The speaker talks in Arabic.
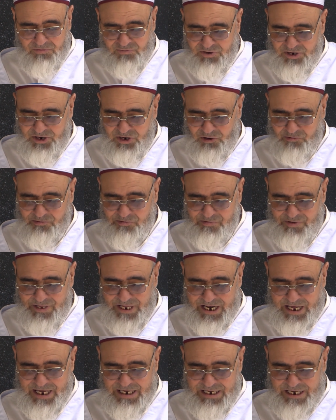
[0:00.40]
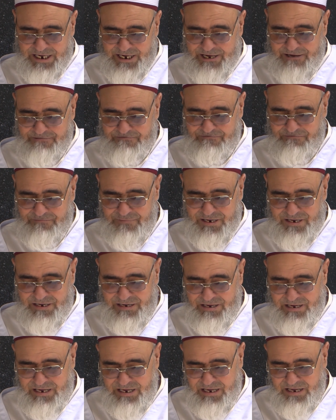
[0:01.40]
في يوم من الأيام
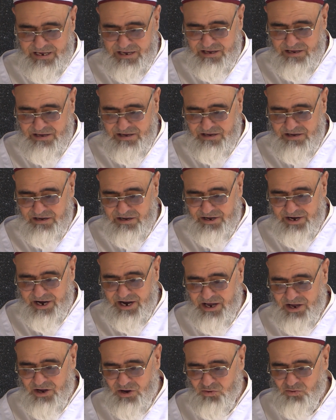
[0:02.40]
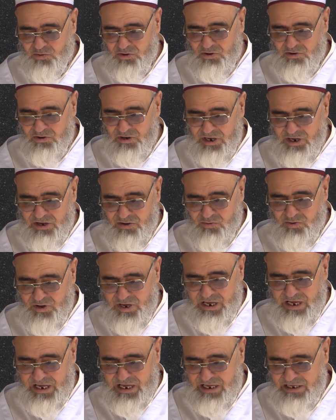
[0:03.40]
راح هو
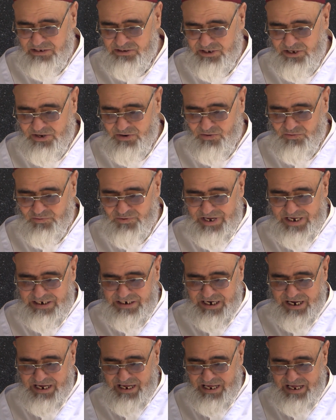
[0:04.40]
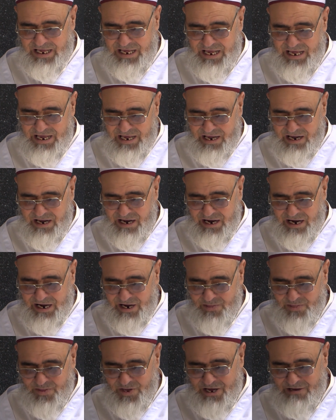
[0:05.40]
إخوة داروا فاتحة
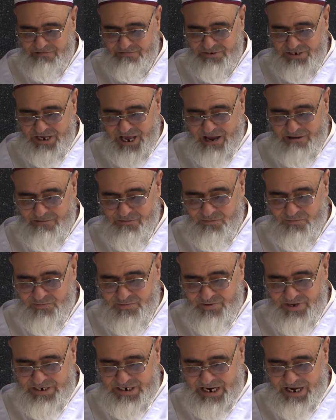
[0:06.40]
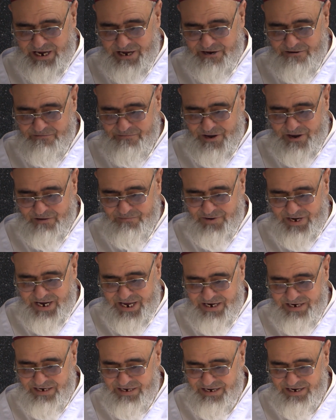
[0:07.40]
أعطاهم صاحب الفاتحة أربع
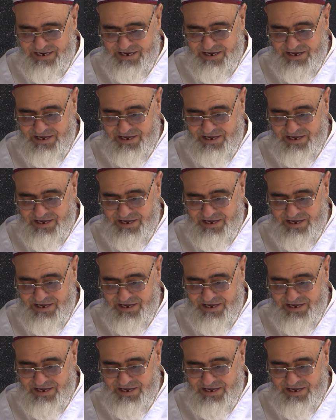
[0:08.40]
ملايين